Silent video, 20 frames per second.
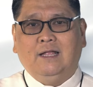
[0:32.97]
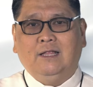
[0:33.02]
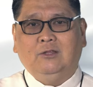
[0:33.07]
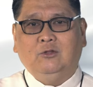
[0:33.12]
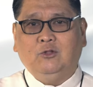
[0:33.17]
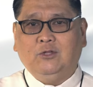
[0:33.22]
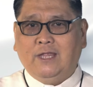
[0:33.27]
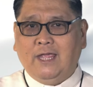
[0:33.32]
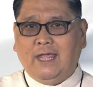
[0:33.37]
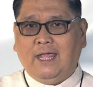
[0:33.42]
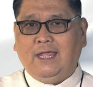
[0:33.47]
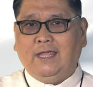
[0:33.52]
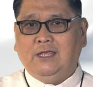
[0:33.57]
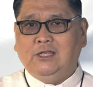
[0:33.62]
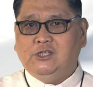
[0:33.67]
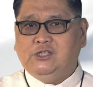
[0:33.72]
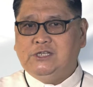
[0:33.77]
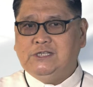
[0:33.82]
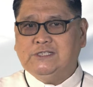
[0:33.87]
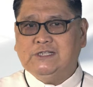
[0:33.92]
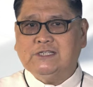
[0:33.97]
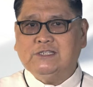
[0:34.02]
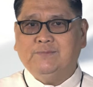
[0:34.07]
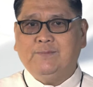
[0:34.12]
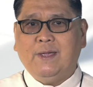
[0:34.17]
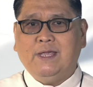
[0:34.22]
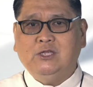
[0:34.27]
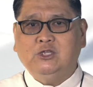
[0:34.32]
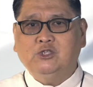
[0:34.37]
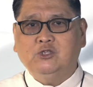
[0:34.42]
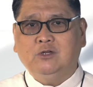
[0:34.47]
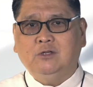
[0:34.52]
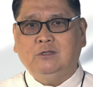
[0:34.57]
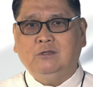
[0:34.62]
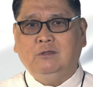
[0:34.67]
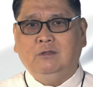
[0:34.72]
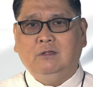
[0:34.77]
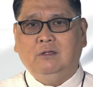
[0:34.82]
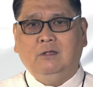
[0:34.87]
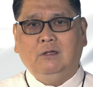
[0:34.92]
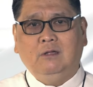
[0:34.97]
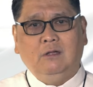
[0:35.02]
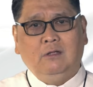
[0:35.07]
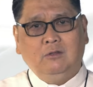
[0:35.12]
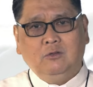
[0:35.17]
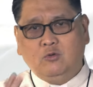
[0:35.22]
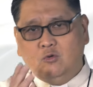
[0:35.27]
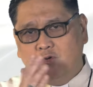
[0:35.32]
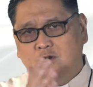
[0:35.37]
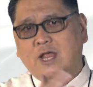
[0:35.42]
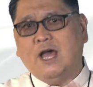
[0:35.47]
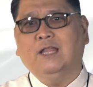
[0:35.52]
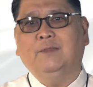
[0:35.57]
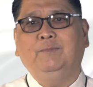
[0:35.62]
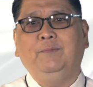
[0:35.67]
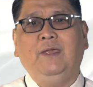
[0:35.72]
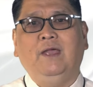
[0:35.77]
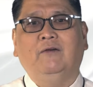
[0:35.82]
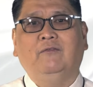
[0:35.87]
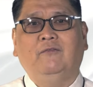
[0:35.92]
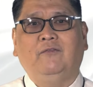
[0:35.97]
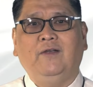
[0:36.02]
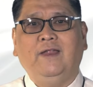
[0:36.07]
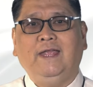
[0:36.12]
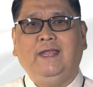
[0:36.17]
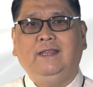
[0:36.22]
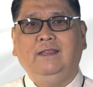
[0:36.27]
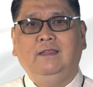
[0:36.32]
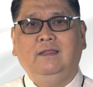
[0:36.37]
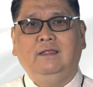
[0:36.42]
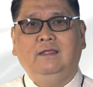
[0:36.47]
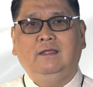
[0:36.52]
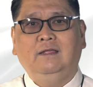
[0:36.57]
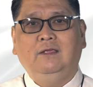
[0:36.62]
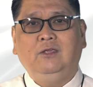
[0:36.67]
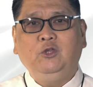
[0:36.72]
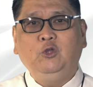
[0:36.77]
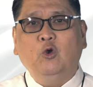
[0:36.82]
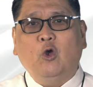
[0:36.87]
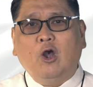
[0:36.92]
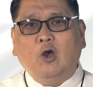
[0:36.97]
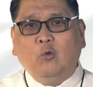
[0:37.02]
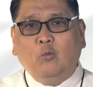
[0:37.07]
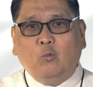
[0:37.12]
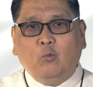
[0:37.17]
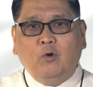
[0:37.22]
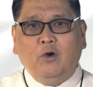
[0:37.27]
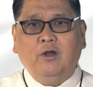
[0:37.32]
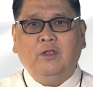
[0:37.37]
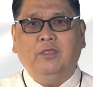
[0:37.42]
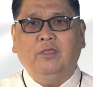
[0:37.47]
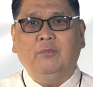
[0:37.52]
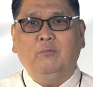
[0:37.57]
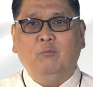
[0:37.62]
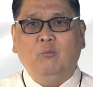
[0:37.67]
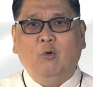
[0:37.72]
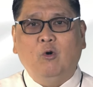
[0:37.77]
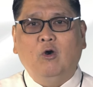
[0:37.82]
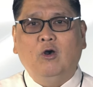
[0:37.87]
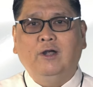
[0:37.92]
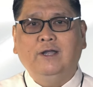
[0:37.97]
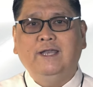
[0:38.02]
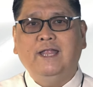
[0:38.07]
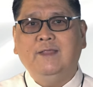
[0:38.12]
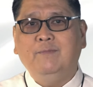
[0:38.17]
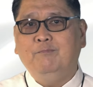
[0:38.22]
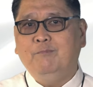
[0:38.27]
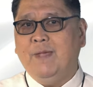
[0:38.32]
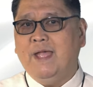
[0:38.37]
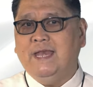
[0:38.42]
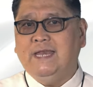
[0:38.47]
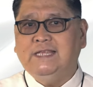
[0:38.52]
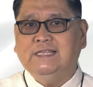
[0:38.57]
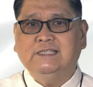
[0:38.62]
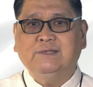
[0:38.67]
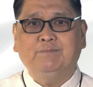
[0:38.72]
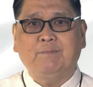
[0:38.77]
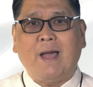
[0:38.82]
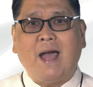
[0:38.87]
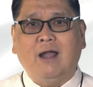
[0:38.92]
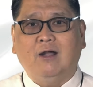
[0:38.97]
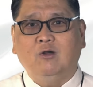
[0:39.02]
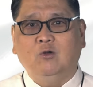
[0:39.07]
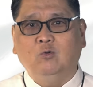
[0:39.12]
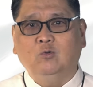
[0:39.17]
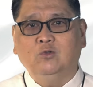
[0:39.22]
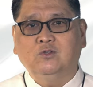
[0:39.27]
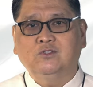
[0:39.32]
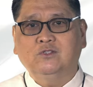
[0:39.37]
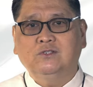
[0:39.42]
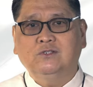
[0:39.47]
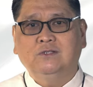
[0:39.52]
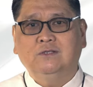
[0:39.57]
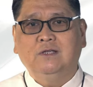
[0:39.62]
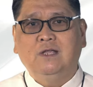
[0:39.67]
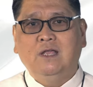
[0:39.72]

today, Jesus mentioned, Do not be afraid. You are worth more than many sparrows.